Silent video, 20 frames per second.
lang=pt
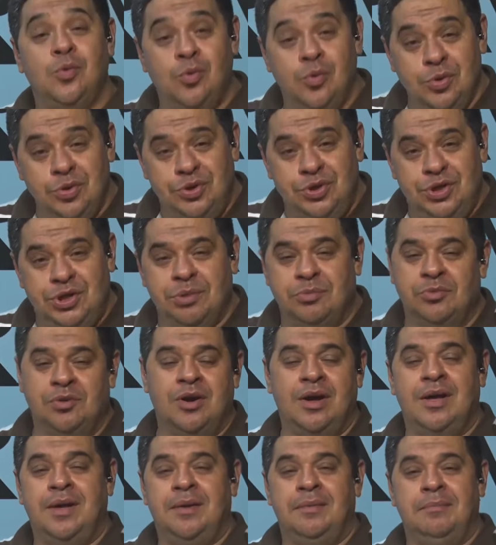
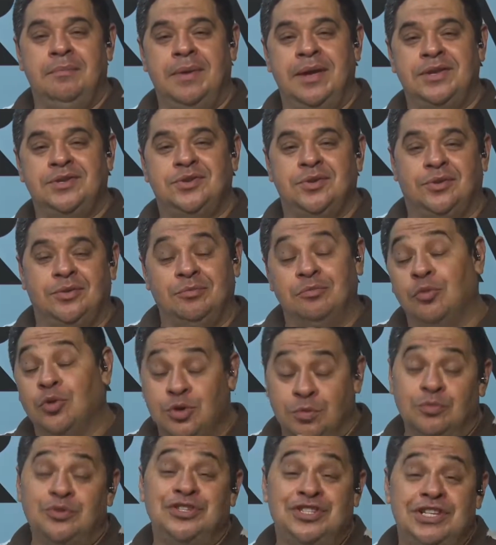último, mês de,
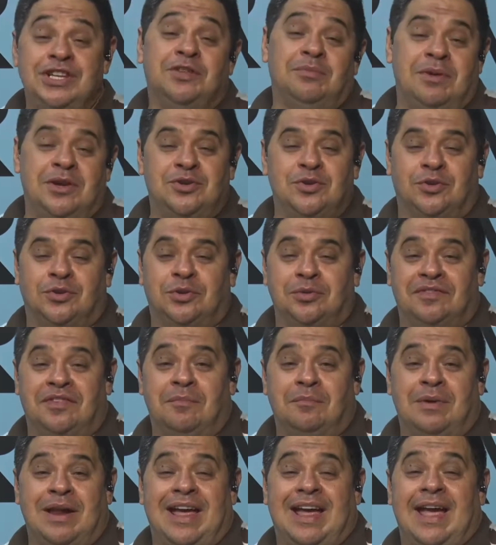último dia do mês de outubro,
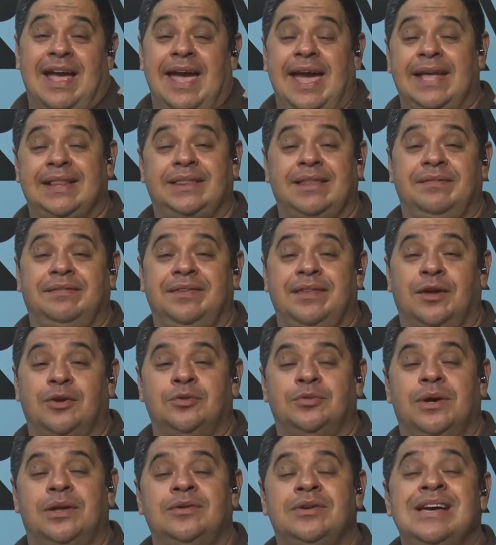vamos para a reta
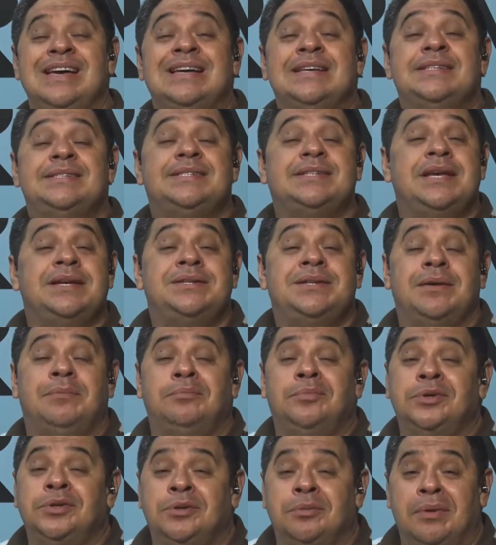final do ano. Seja
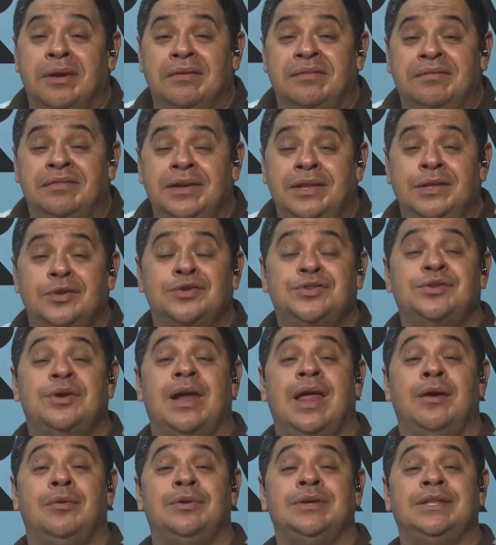muito bem-vindo. Eu
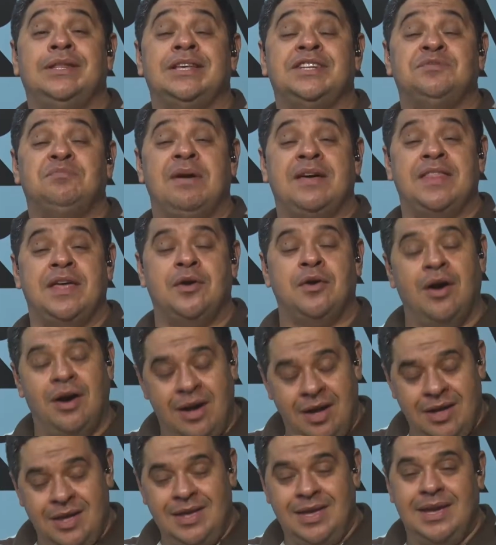sou das
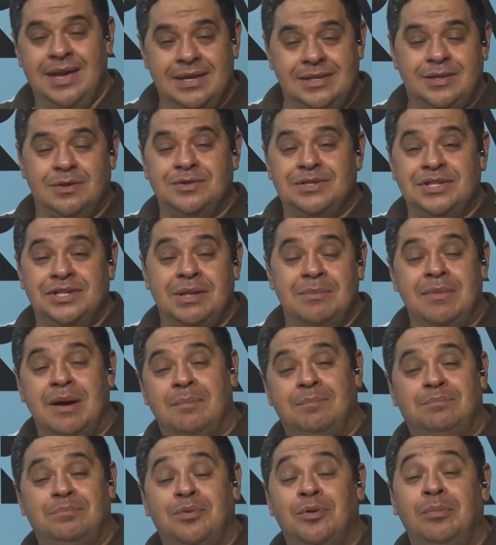Badaró, esse é o
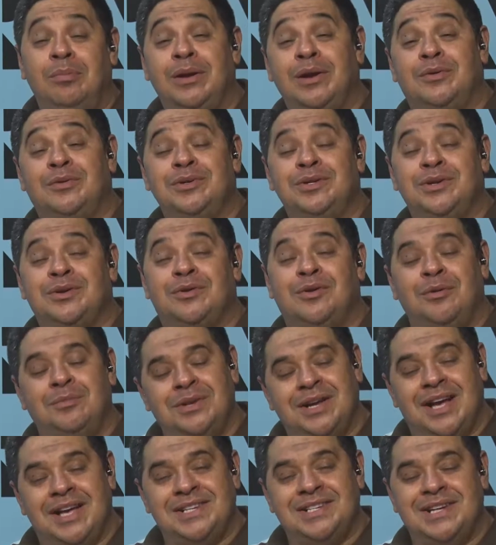Sistema Público de
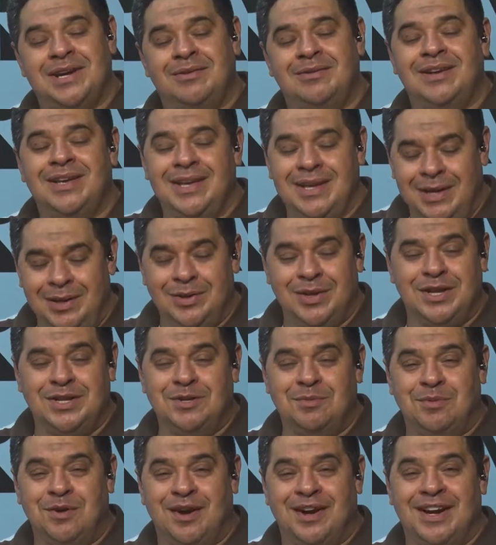Comunicação e o
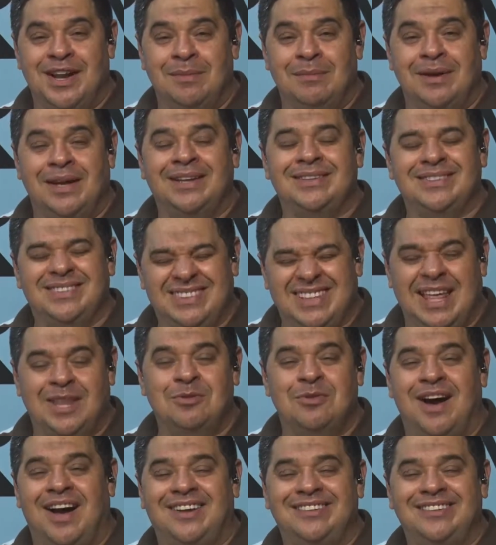nosso programa está no